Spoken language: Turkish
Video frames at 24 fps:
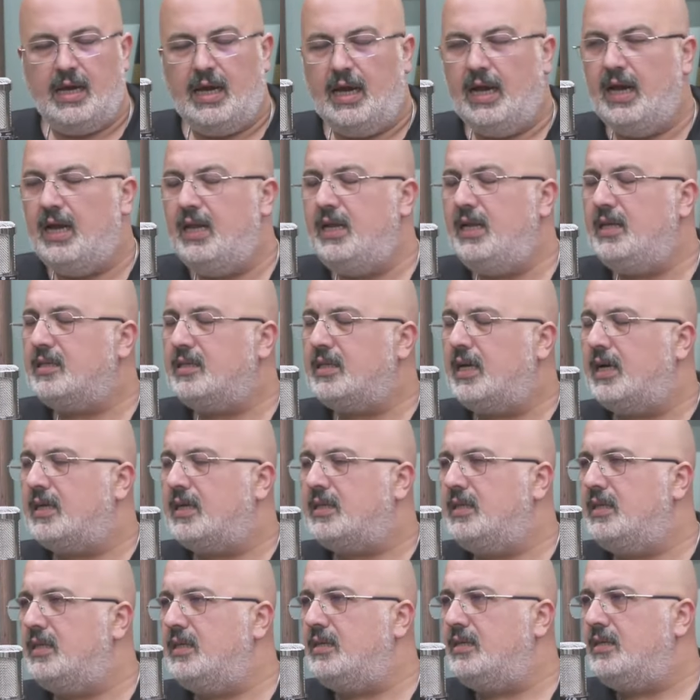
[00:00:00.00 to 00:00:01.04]
Ehli
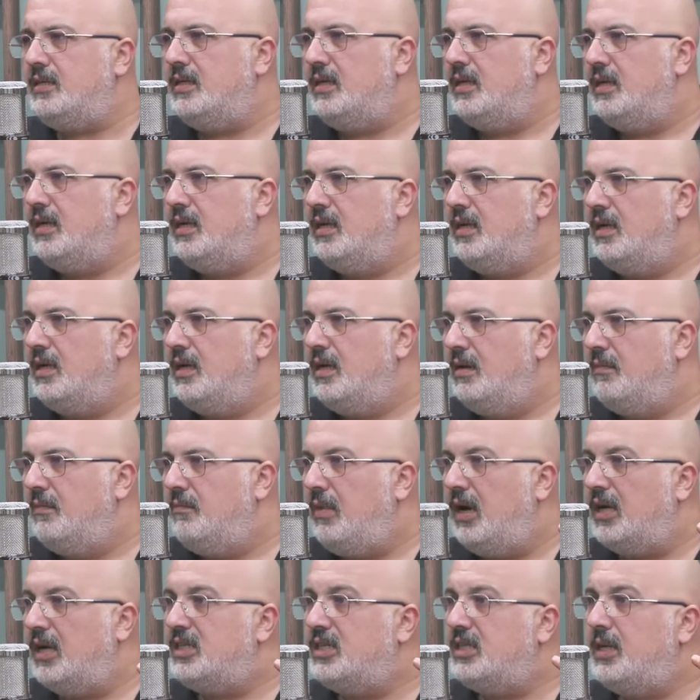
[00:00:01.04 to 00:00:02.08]
zakir
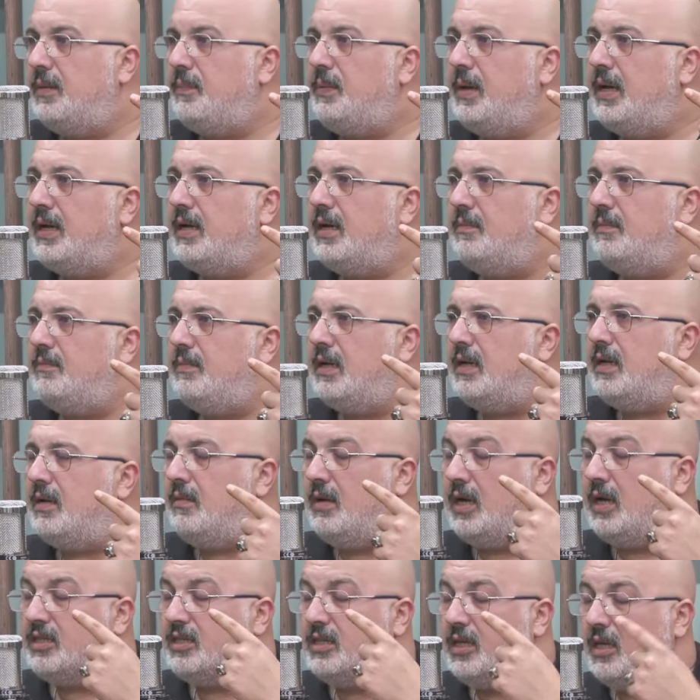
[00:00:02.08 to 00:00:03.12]
başta
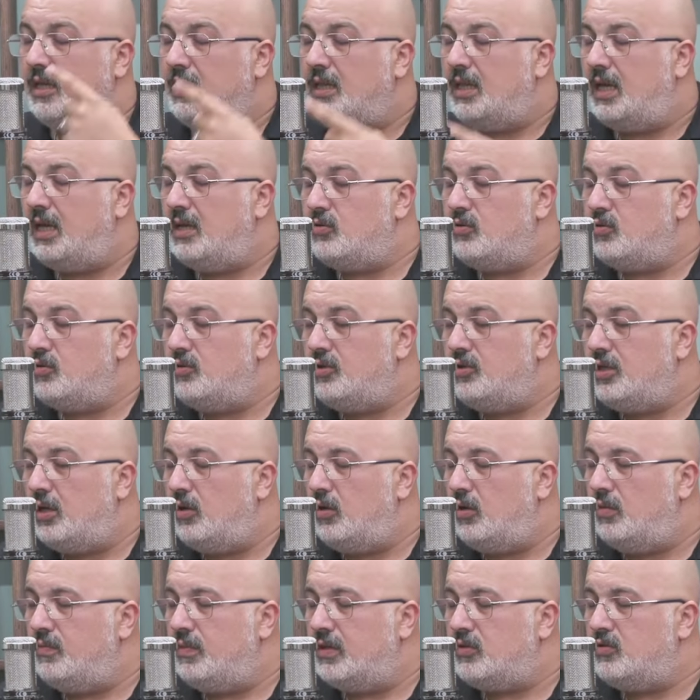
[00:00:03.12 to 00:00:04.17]
peygamber başta Allah Azze ve
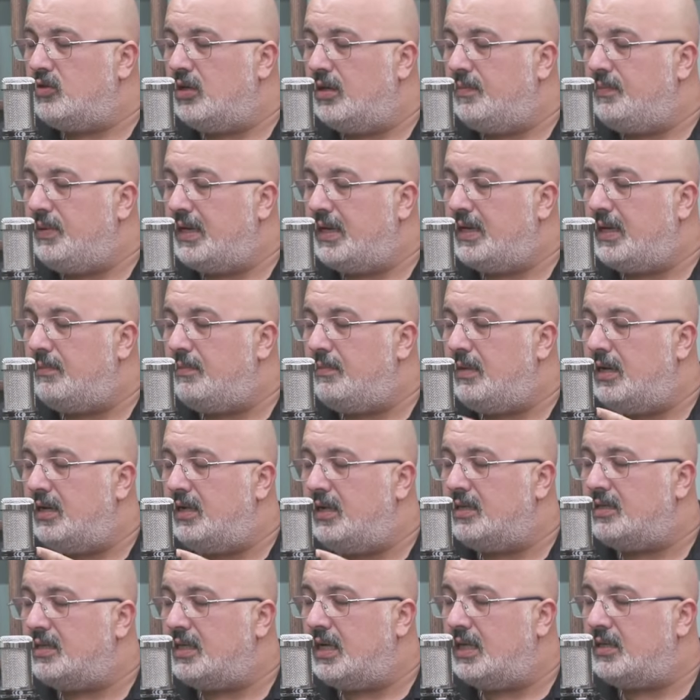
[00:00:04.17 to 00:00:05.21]
Celle olmak üzere peygamber
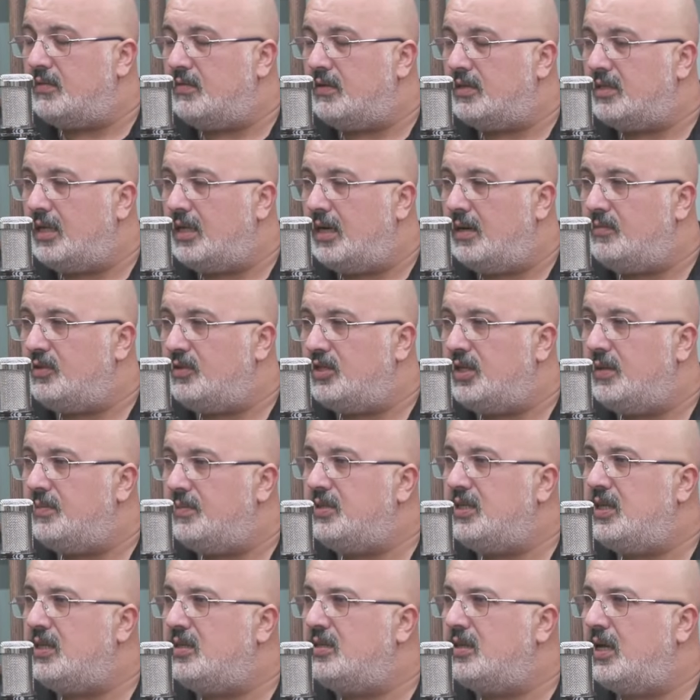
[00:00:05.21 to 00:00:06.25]
Aleyhisselatü vesselamın
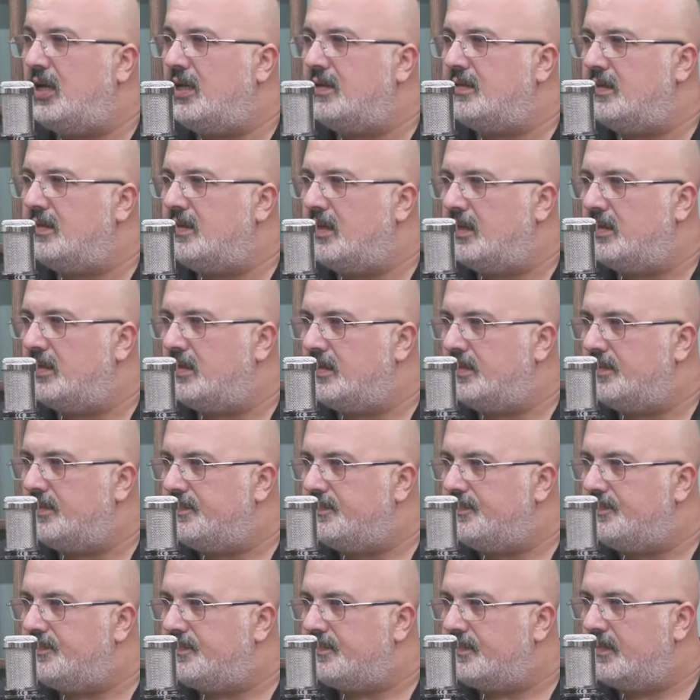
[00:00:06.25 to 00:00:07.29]
şemsiyesi altındadır.
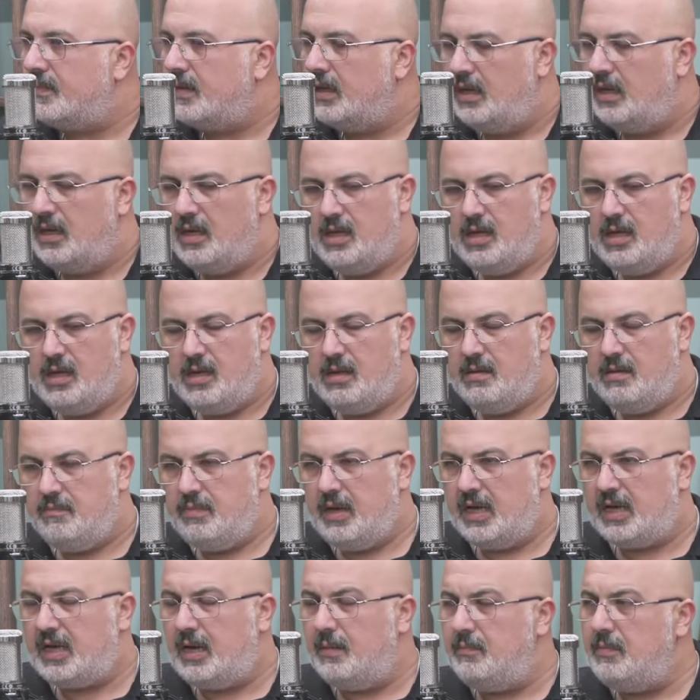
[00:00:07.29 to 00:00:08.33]

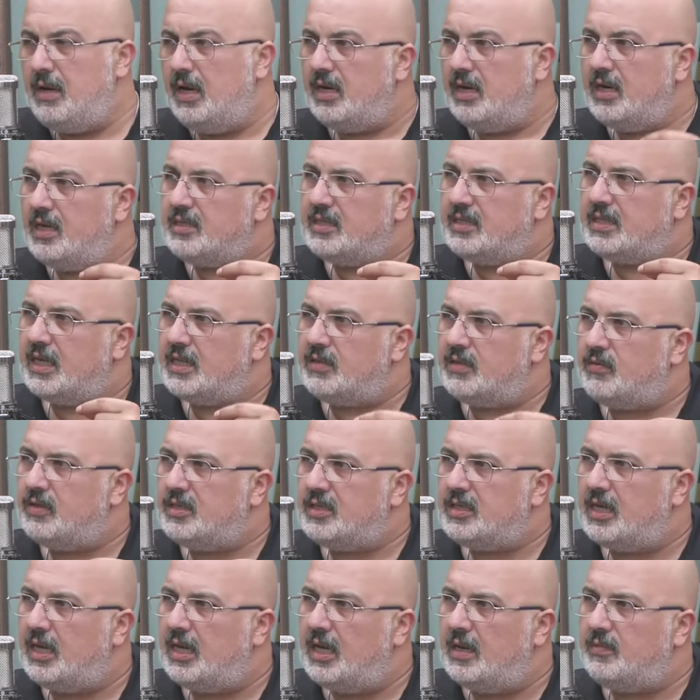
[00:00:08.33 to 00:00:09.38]
Peygamber Aleyhisselatü
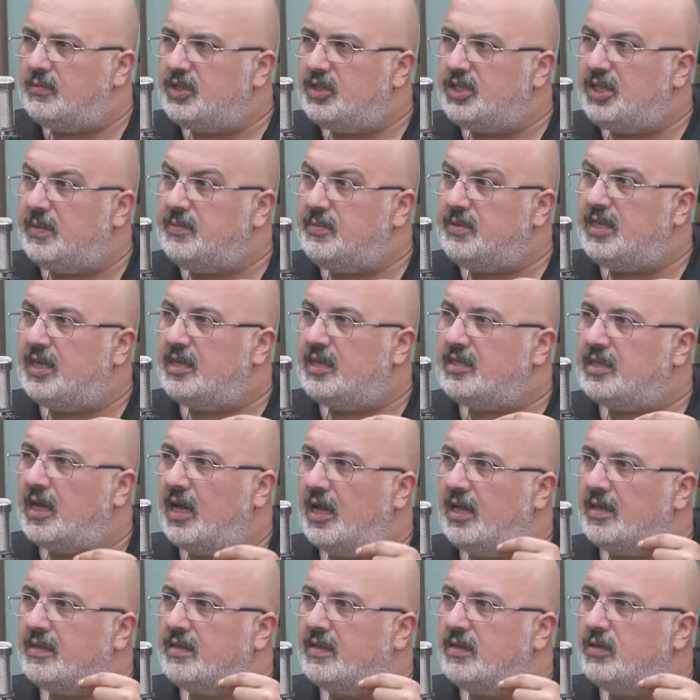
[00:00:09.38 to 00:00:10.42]
vesselamın şemsiyesi
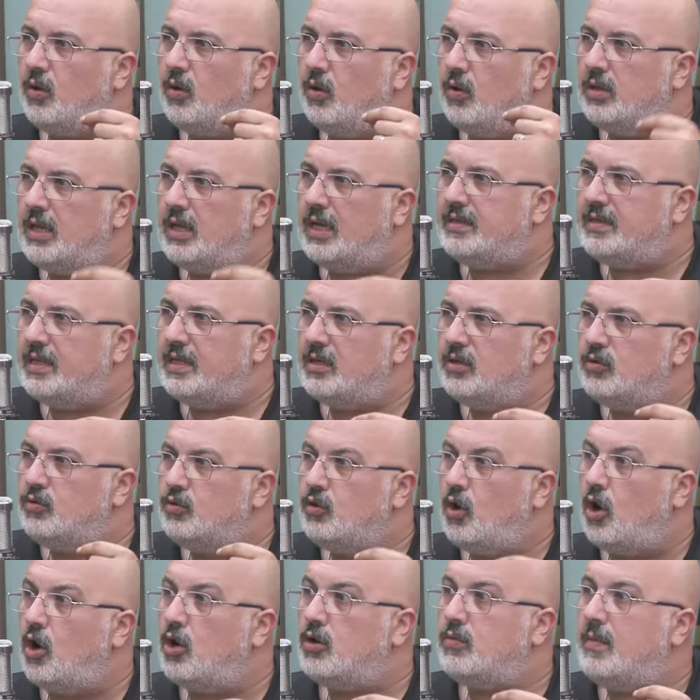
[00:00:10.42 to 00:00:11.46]
altında olanları
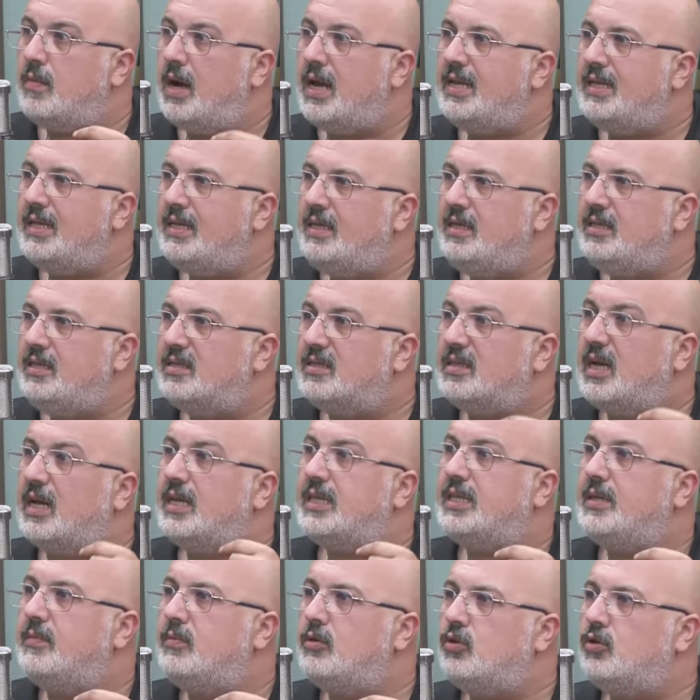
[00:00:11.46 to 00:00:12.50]
normal
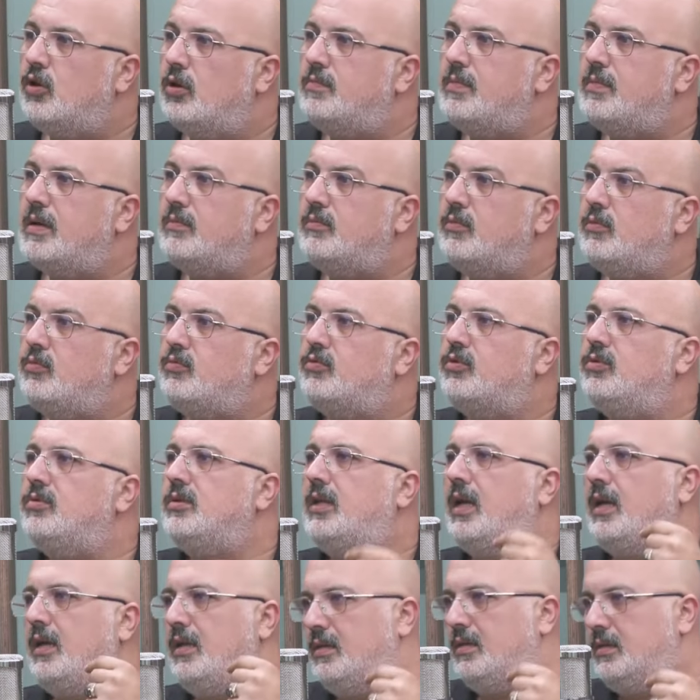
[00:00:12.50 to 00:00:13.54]
insan gibi görmek
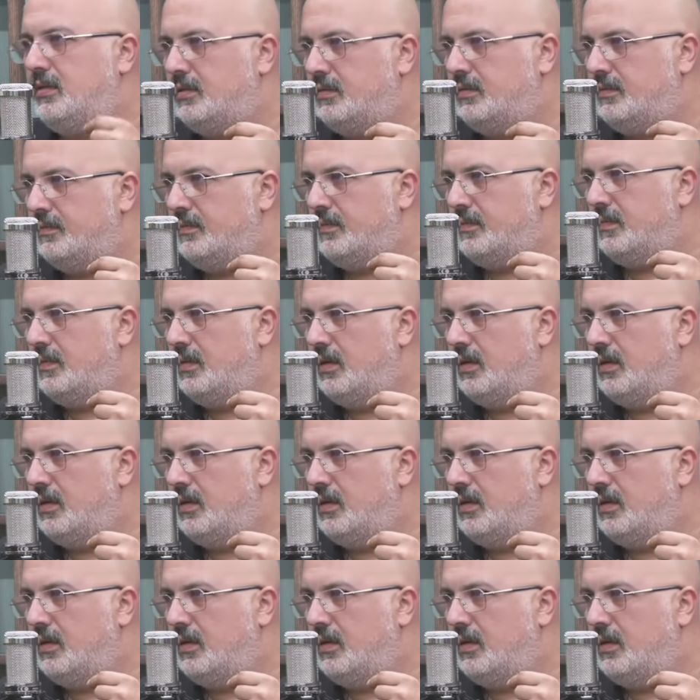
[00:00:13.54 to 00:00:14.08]
mümkün değildir.